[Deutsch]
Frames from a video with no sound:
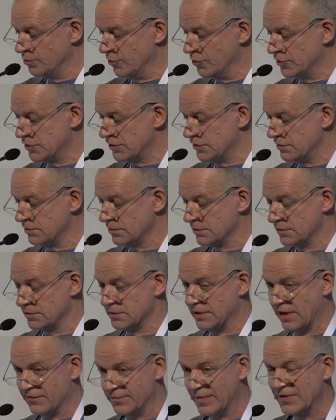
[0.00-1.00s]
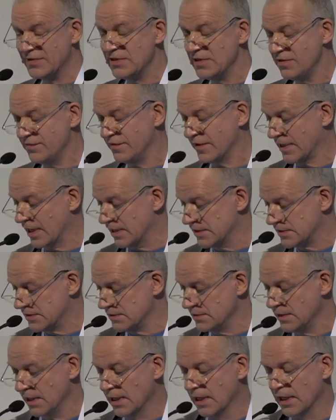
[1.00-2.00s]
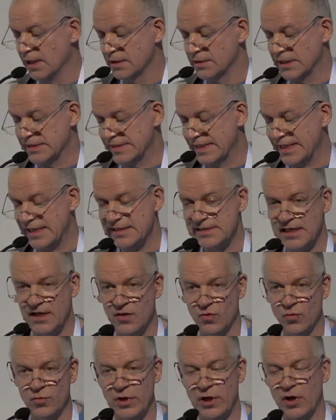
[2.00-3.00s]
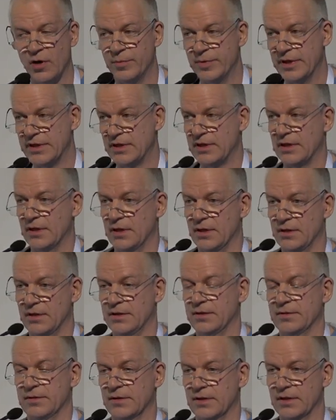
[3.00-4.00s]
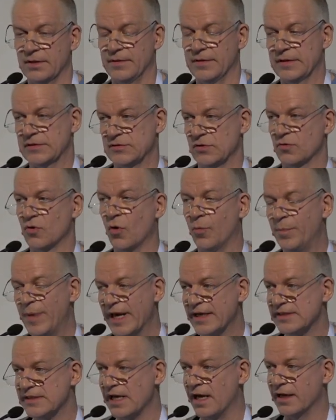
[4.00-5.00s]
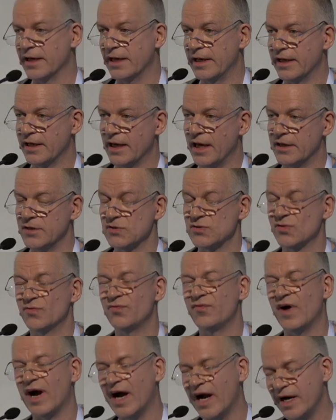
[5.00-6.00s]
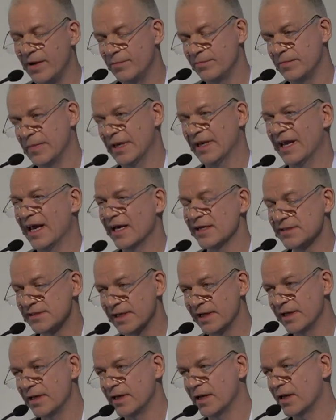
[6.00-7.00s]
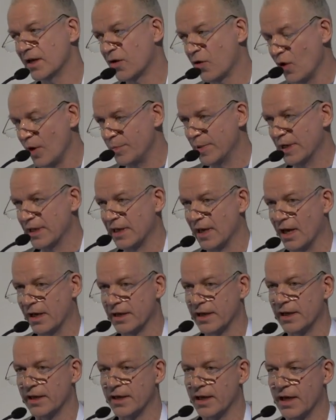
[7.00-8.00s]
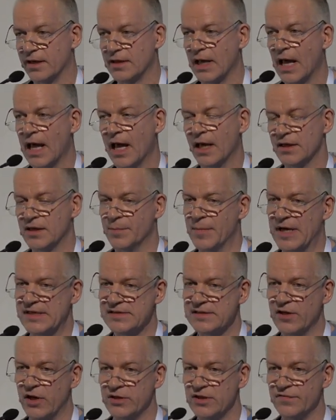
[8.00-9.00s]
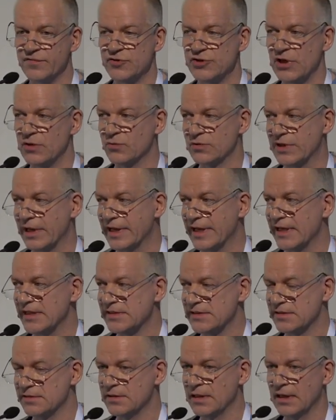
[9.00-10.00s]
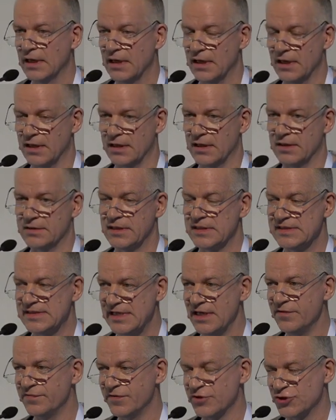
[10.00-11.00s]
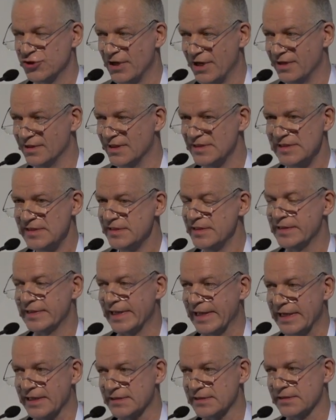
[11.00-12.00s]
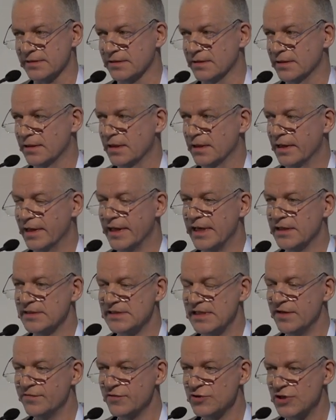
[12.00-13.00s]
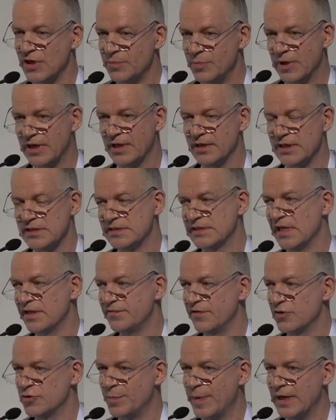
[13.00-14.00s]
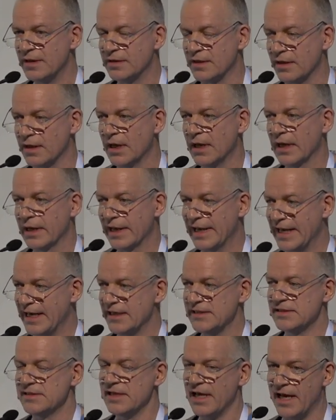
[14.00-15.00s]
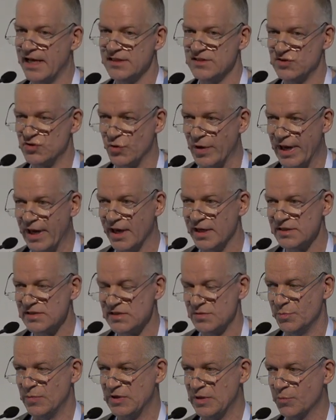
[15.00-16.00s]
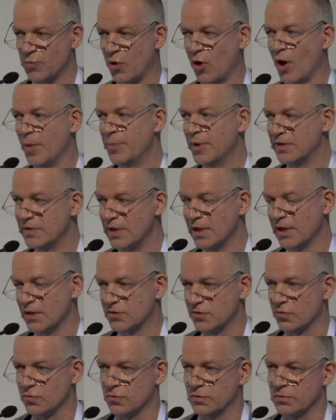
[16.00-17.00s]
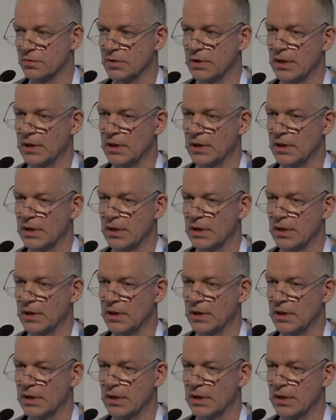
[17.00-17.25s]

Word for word: müssen, darf man nie vergessen, dass Lesen eine unglaublich äh, äh also komplexe Angelegenheit ist und vor allem in erster Linie eine körperliche Angelegenheit. Die meisten Leute verstehen unter Lesen äh, den Sinn verstehen. Das ist nicht Lesen. Le Sinnverstehen beginnt erst sehr viel später. Lesen heißt zuerst mit dem Körper Dinge tun.